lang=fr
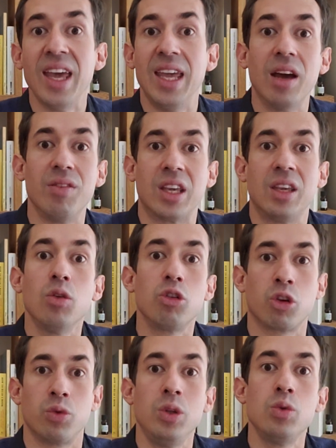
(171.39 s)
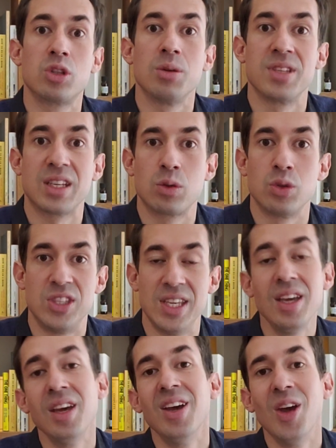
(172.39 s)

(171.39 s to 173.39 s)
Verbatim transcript: et avec qui aujourd'hui nous sommes associés